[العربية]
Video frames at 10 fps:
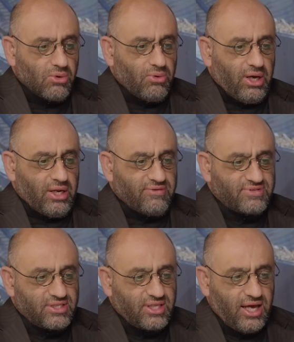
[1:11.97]

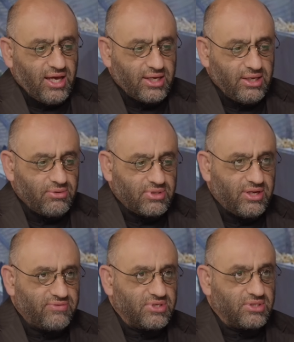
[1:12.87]
ونفس التآخي
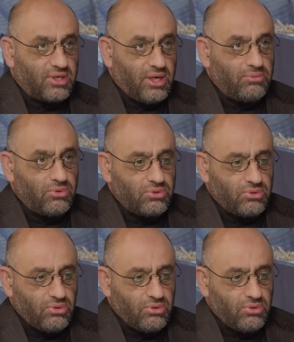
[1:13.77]
ونفس الترابط